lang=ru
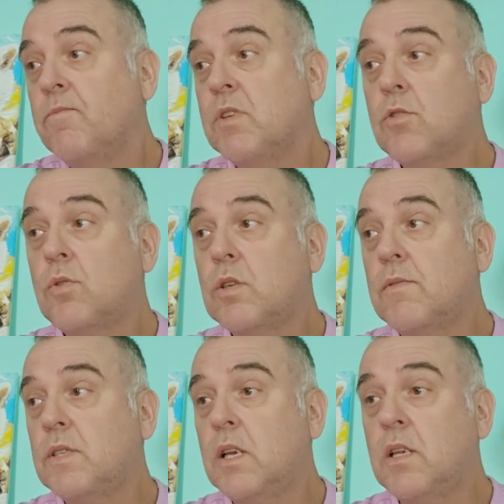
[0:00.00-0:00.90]
за то, что
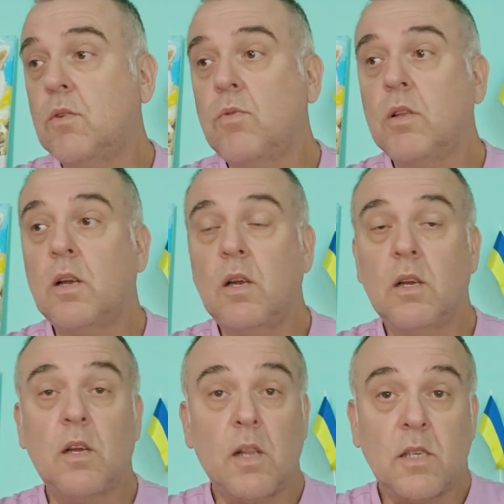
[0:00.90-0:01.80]
все эти годы
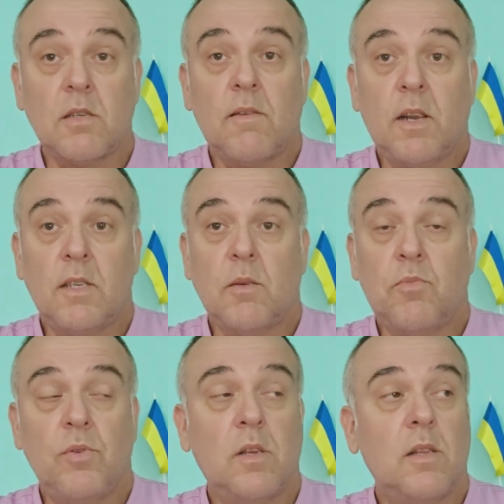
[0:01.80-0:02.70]
голосовали за
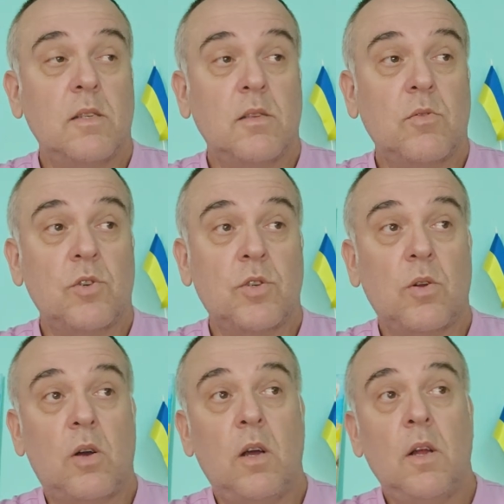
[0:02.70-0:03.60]
Путина, за то,
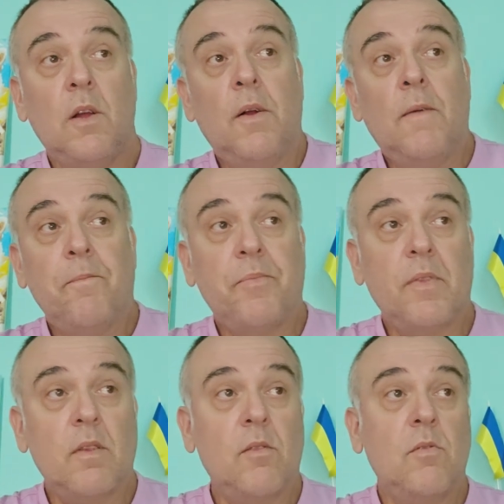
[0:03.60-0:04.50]
что
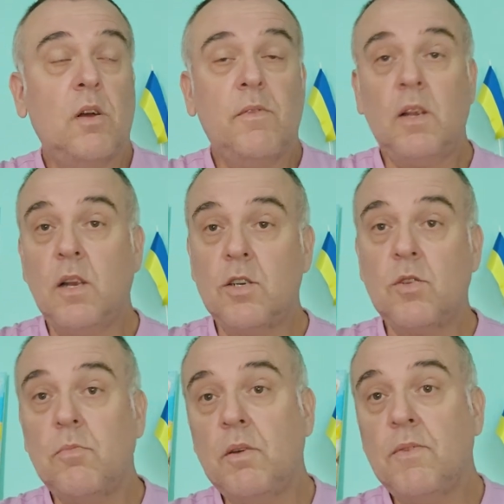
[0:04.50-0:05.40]
ну, говорили,
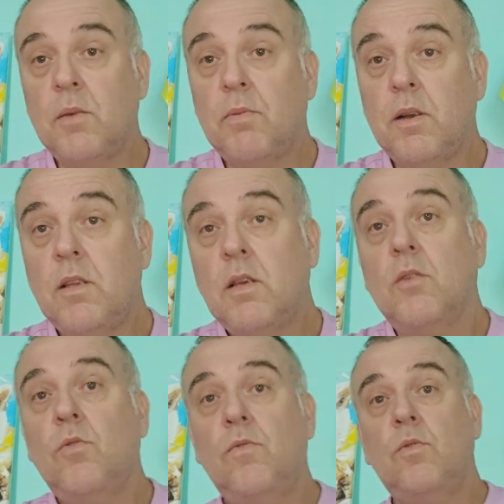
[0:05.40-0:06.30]
что мы вне политики.
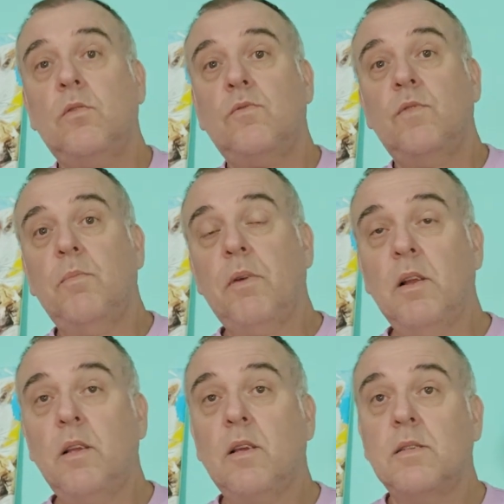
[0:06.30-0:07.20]
Ну вот, вне
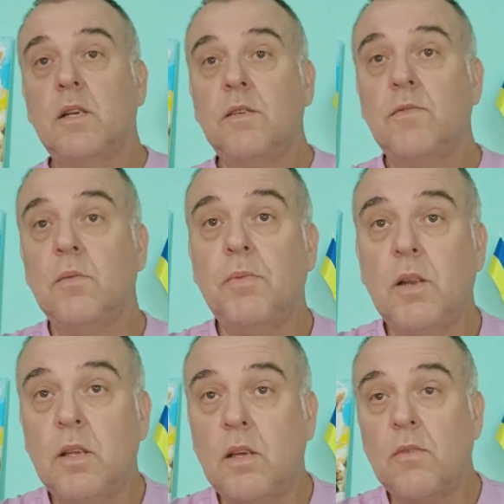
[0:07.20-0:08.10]
политики, значит, вне
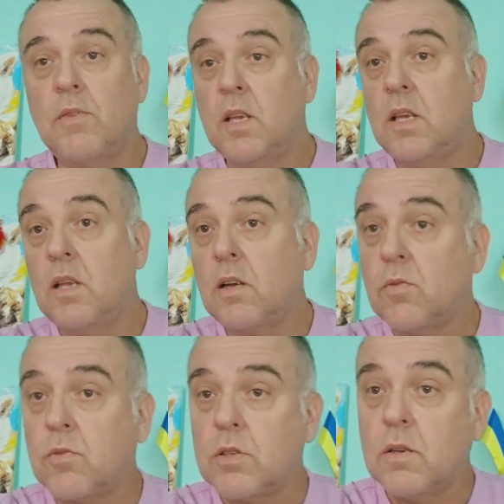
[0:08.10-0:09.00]
политики, вне денег
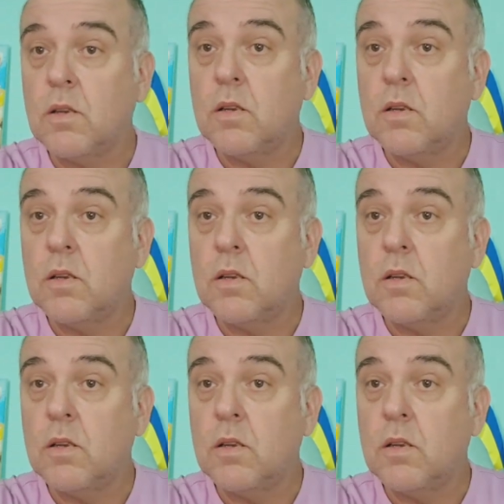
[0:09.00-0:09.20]
тоже.